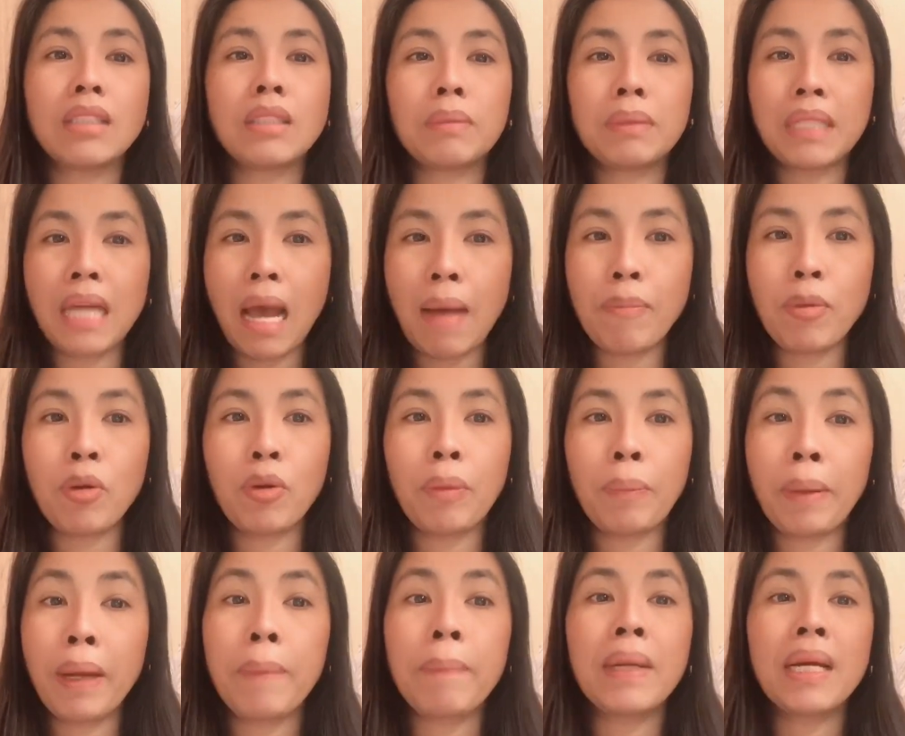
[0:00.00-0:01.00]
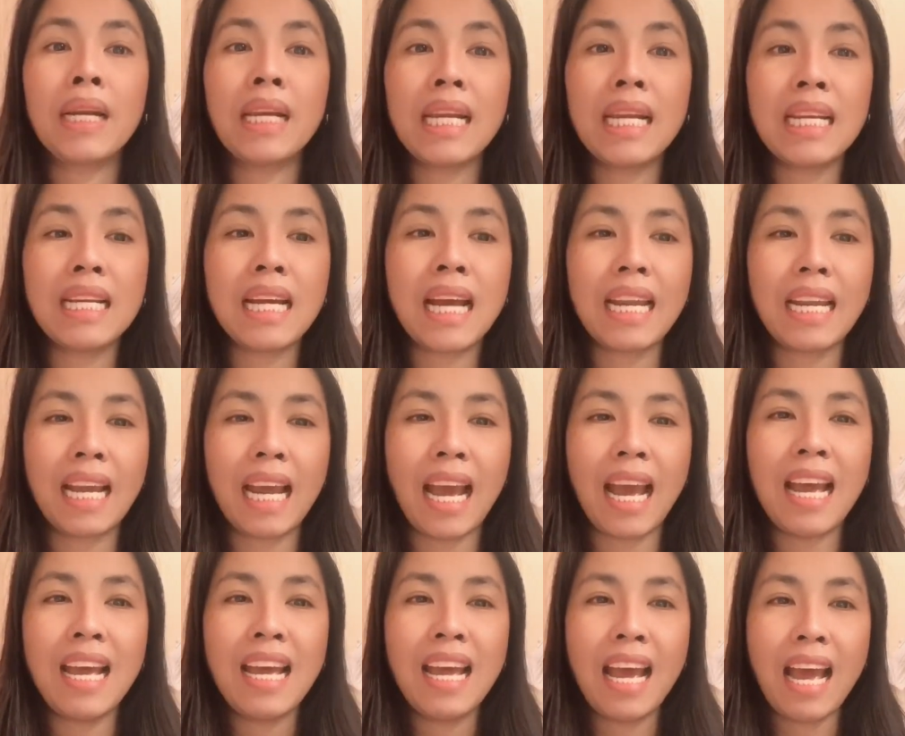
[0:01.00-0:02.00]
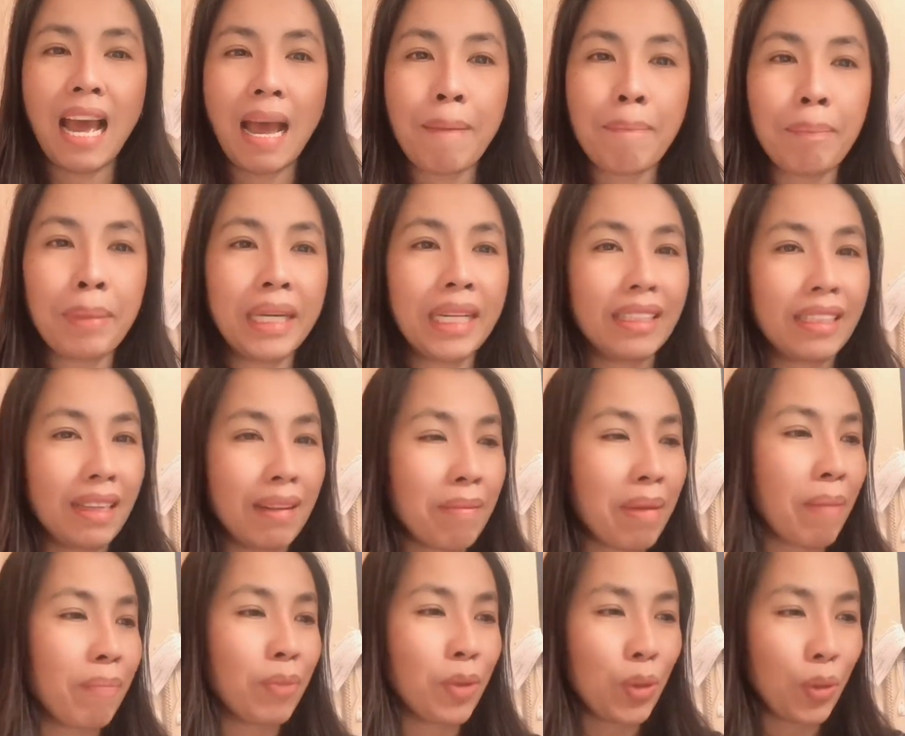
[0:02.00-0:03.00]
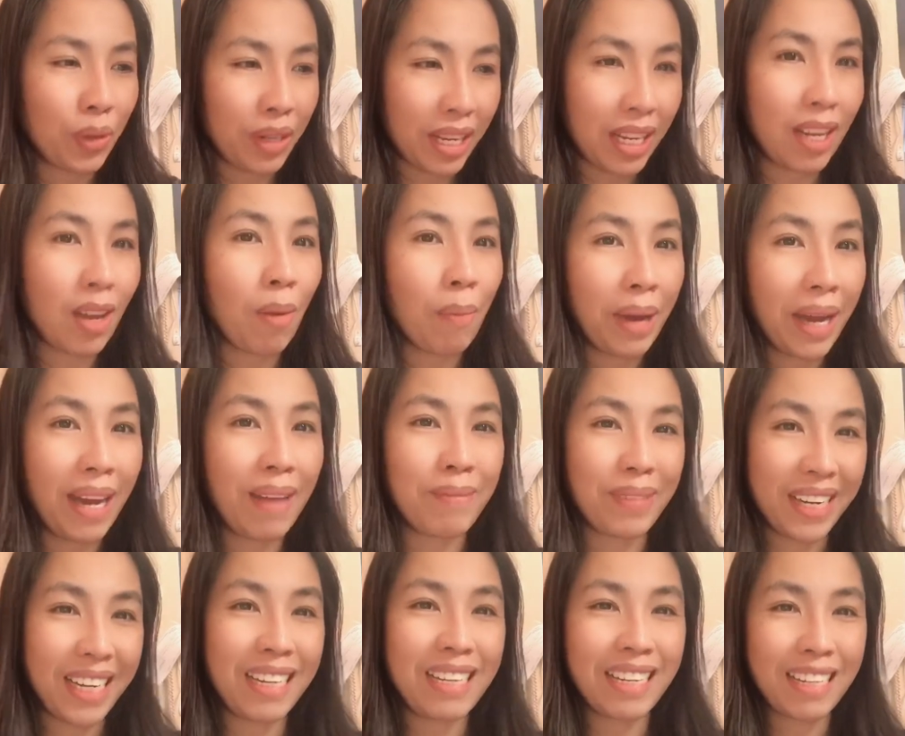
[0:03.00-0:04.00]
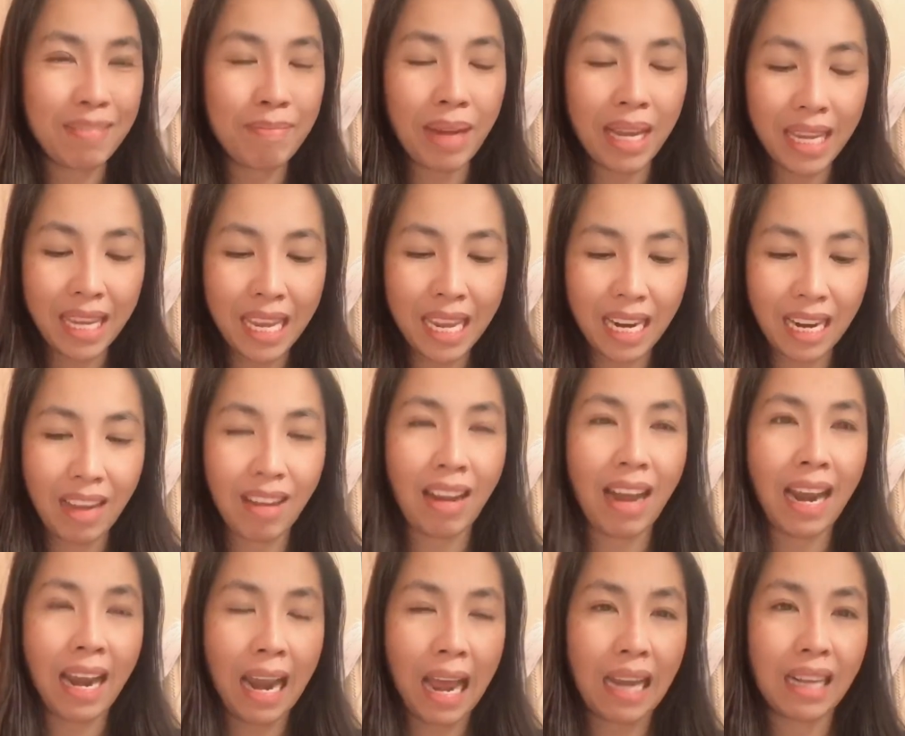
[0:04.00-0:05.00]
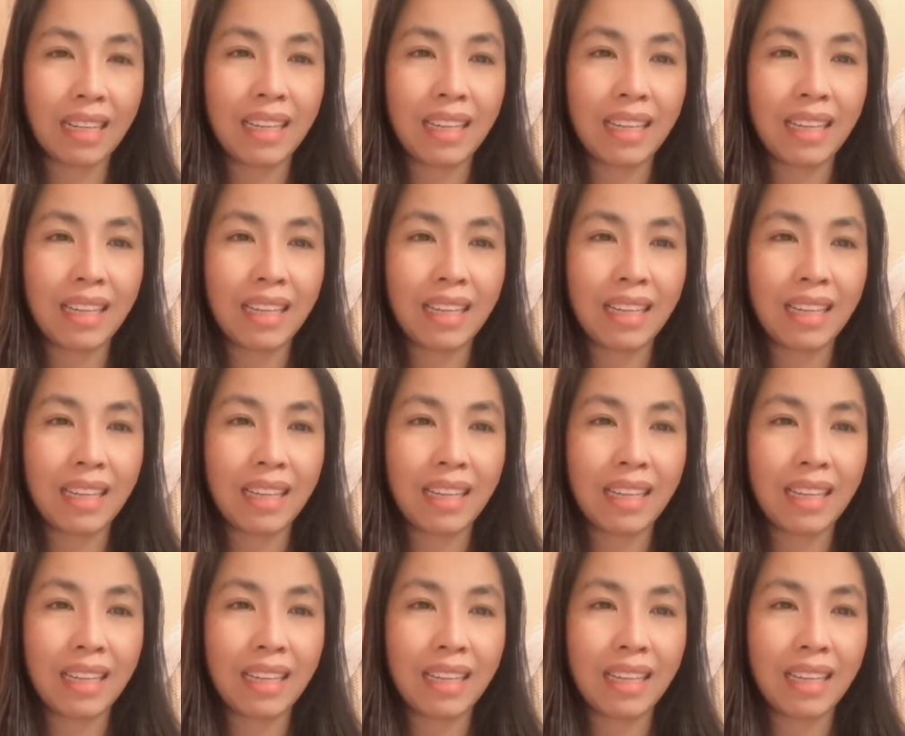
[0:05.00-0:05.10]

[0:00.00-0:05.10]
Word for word: 593 คนเพิ่มขึ้นเรื่อยๆนะคะอำเภอที่แหม่มอยู่นี้ก็เพิ่มขึ้นขึ้นมาอีกแล้วค่ะหลัก